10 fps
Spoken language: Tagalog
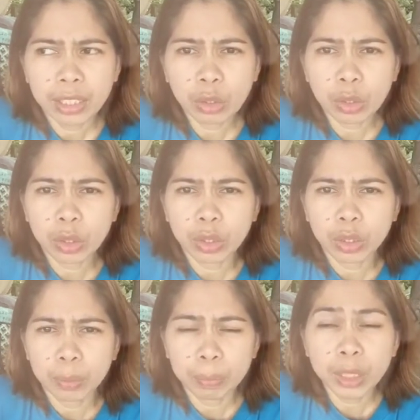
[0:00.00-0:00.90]
center,
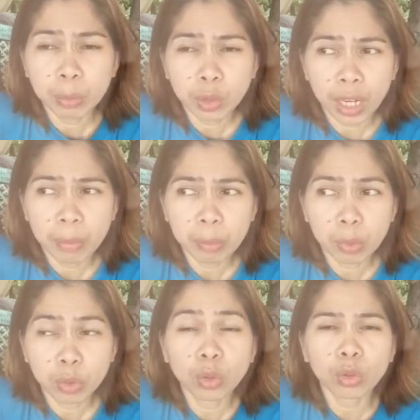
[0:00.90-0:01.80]
mismo sa amin
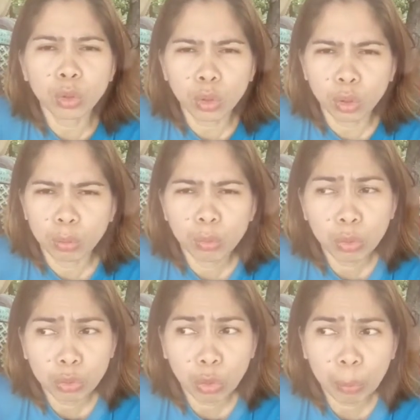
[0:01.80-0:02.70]
po, doktor.
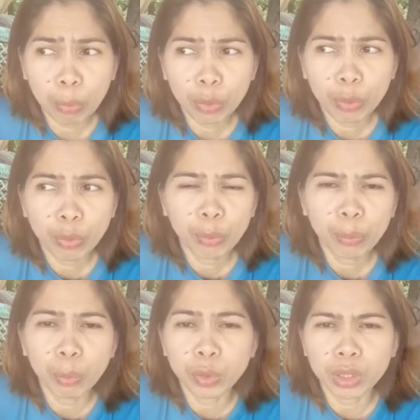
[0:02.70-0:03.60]
Doktor po
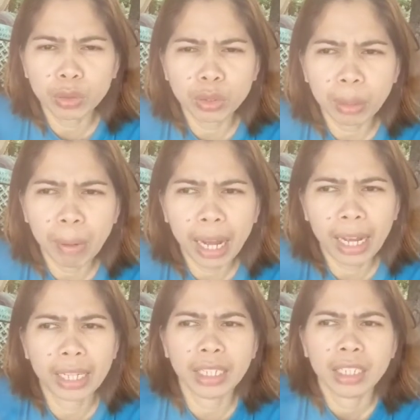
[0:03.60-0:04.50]
yung pumunta doon sa
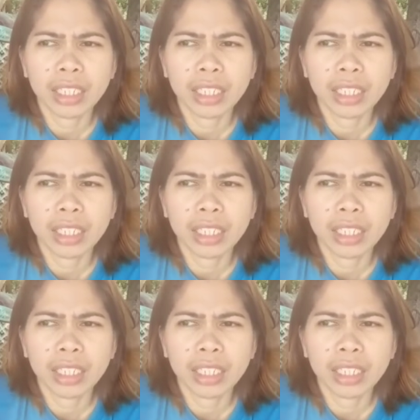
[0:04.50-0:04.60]
bahay.